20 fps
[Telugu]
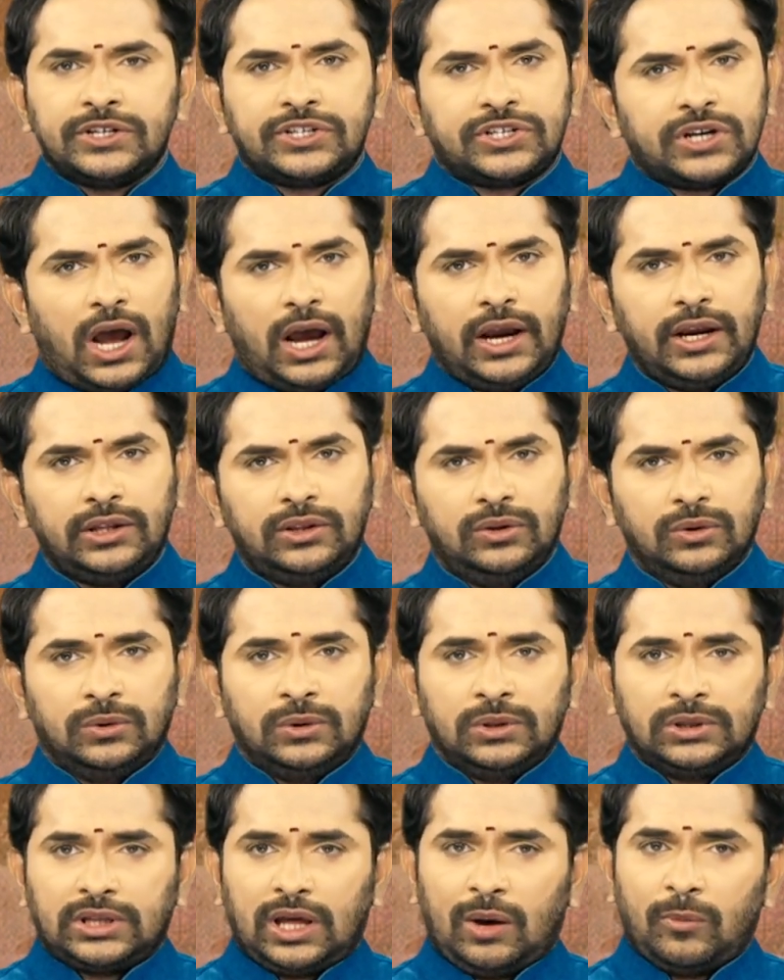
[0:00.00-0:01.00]
షాహిద్
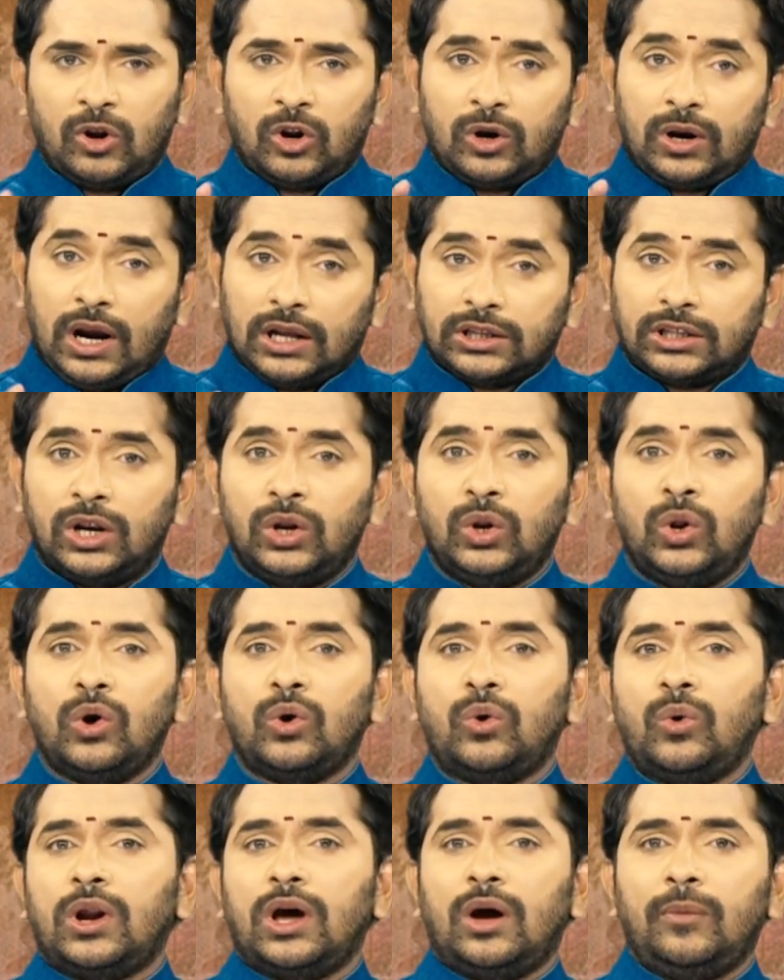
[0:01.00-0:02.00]
తమను గతంలో
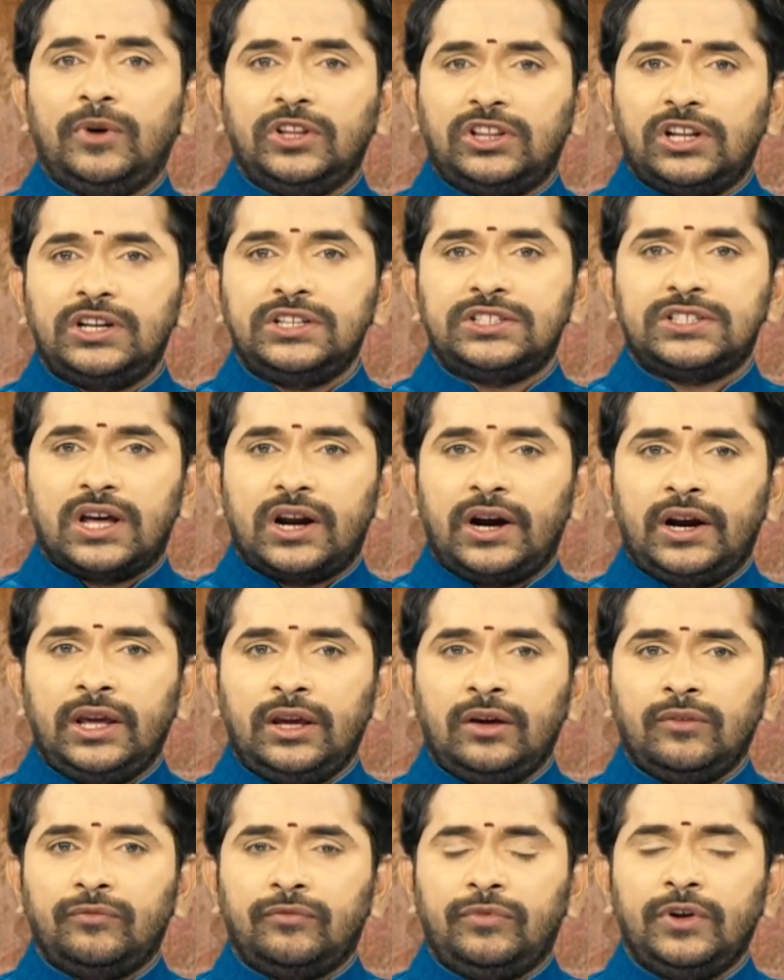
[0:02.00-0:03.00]
కూడా బెదిరించారని
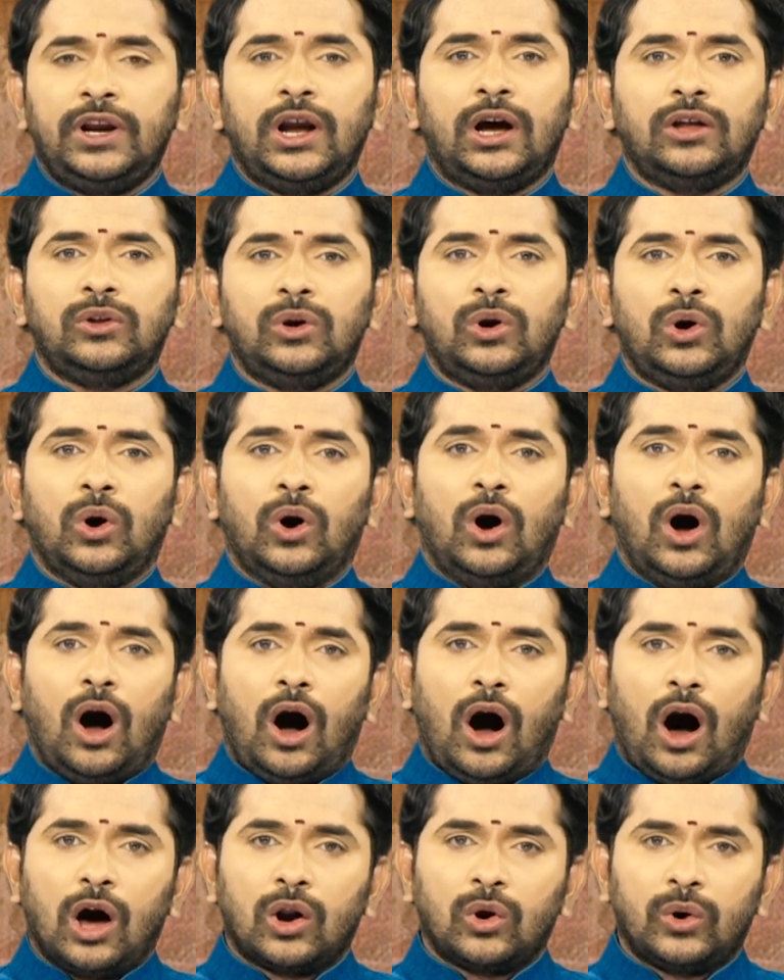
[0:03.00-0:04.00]
ఫిర్యాదులో
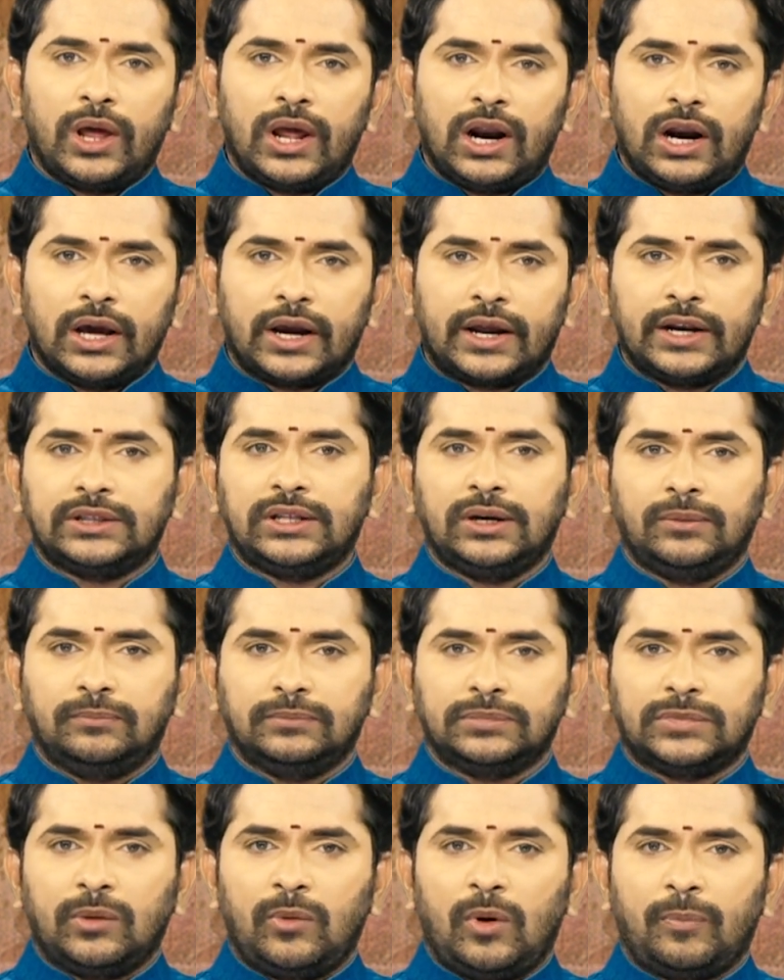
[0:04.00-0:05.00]
ఆరు నెలల క్రితం
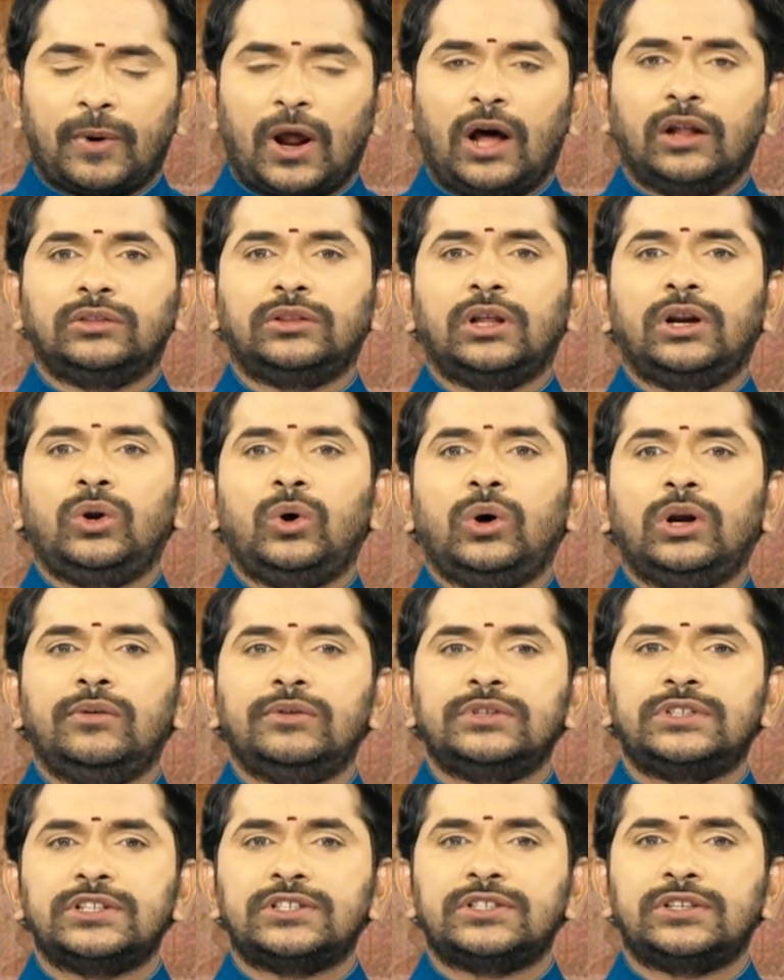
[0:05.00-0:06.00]
తమ ప్రాంతంలో
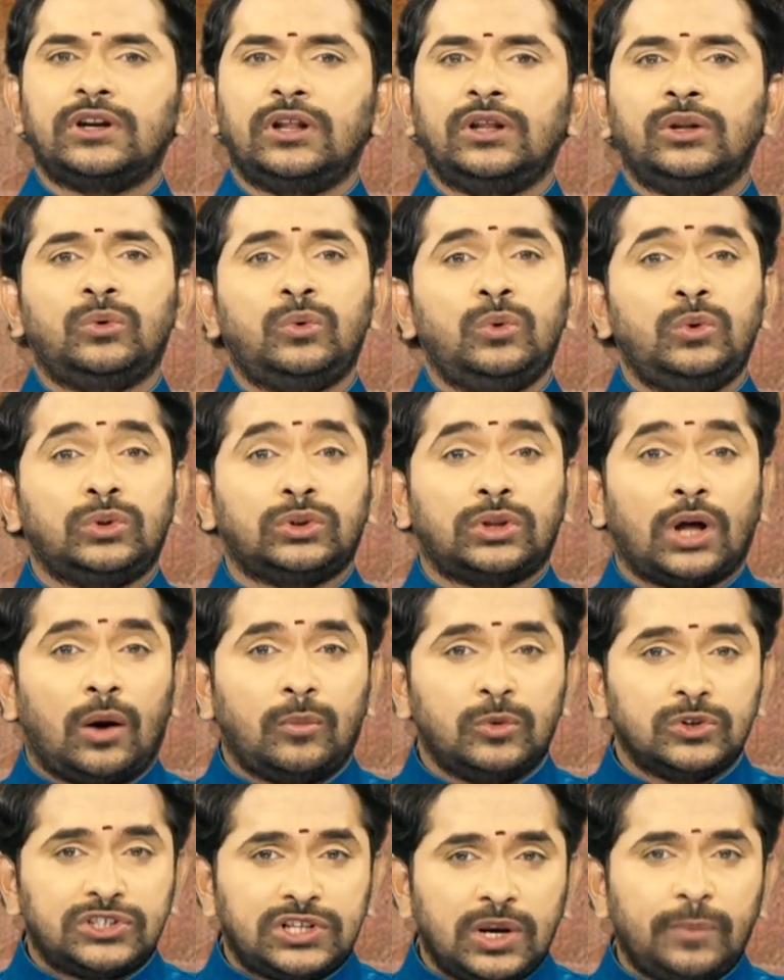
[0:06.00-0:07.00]
నివసిస్తున్నందుకు
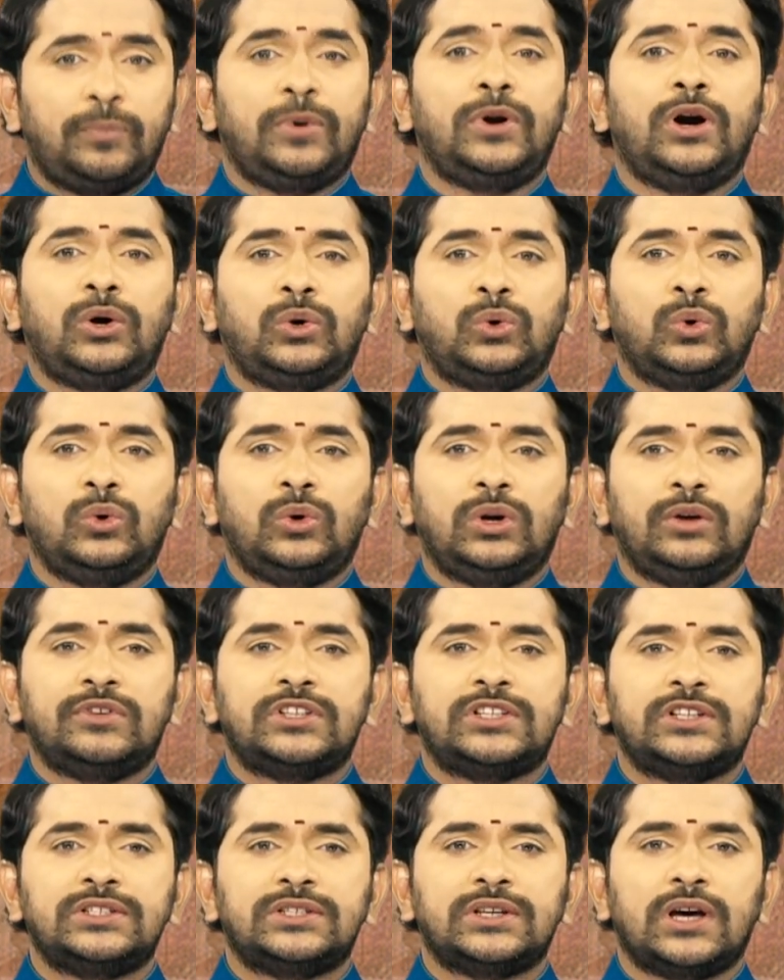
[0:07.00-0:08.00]
తాము చెప్పినట్టు
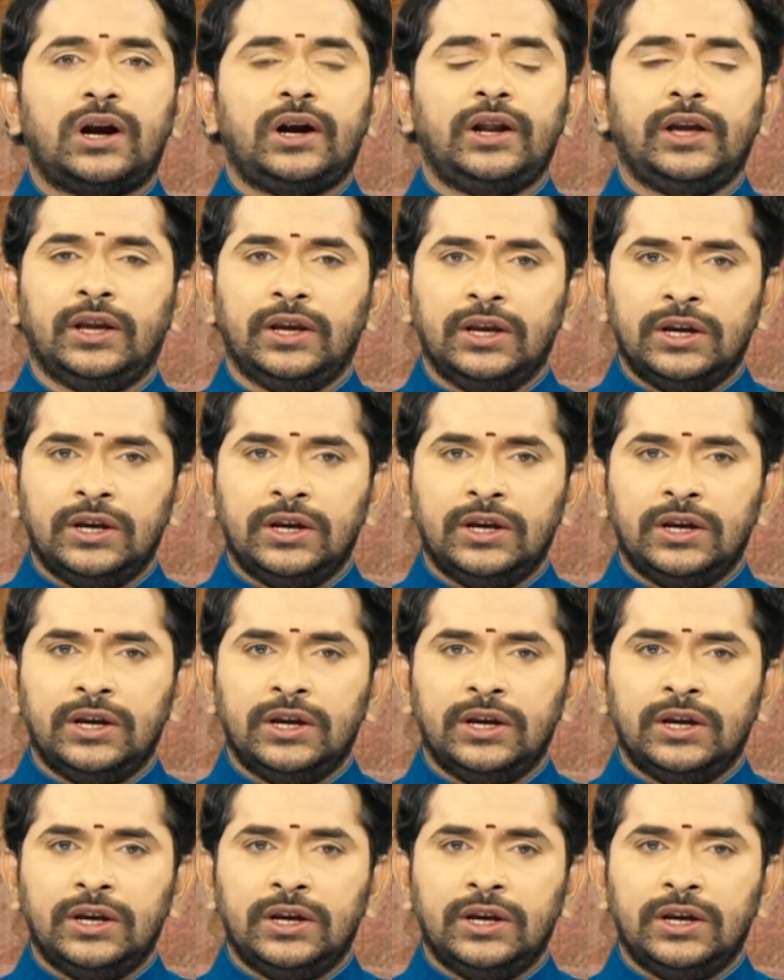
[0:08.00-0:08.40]
నివసించాలని